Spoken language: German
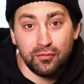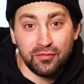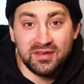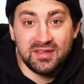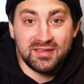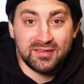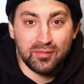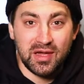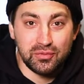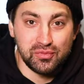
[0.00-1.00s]
finde
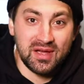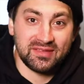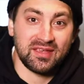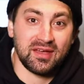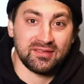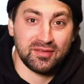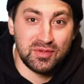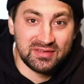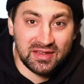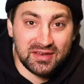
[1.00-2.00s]
ich meine US-Cars
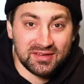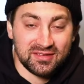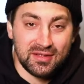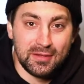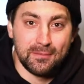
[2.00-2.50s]
im Internet?